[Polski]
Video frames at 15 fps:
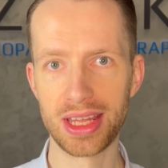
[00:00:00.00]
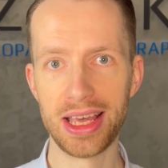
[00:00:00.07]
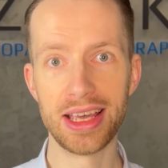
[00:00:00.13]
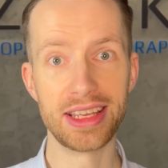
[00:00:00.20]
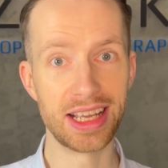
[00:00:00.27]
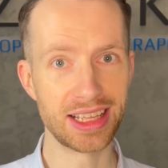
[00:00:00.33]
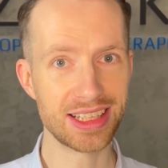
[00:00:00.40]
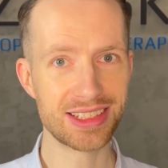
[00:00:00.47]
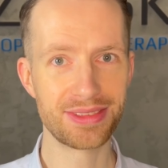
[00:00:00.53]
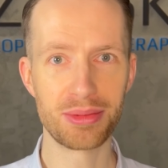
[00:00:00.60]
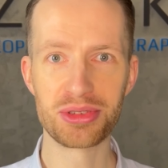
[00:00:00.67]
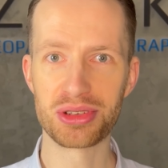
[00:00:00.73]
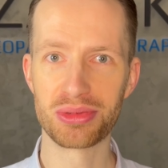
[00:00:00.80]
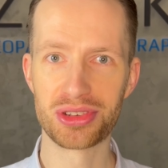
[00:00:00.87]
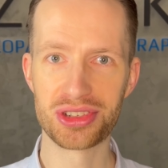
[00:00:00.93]
Ja nazywam
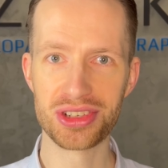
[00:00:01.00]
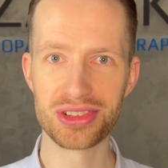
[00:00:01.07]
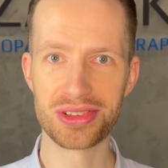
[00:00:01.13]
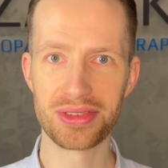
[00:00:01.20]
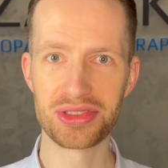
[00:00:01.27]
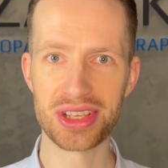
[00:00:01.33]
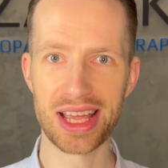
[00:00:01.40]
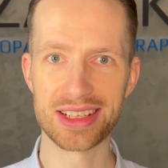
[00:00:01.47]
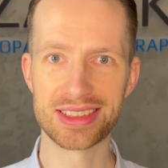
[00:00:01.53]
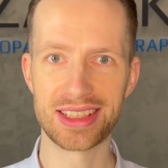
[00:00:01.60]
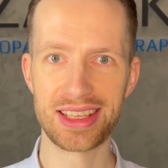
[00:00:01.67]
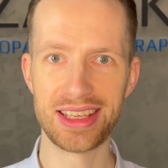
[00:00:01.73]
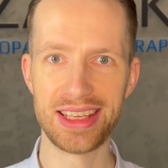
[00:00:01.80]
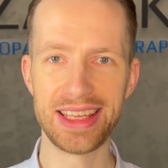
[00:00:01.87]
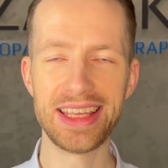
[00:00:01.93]
się Krzysztof Szarski
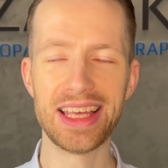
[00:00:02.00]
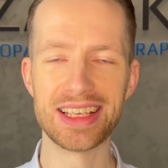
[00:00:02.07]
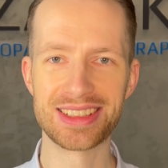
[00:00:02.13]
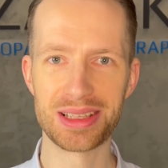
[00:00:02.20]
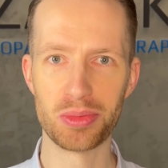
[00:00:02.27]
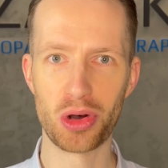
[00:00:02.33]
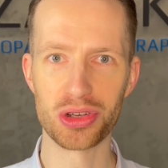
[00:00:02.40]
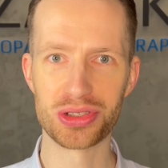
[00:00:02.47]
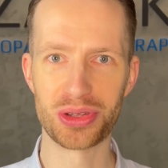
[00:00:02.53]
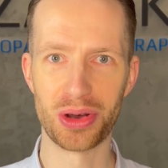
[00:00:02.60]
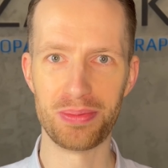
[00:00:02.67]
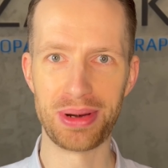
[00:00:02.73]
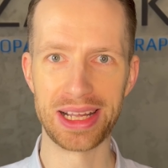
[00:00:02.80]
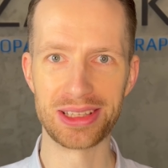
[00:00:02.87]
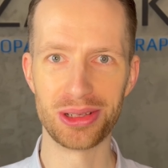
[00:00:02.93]
i jestem
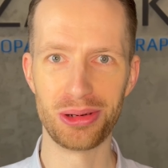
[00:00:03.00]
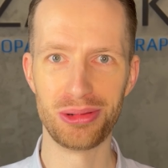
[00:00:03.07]
osteopatą.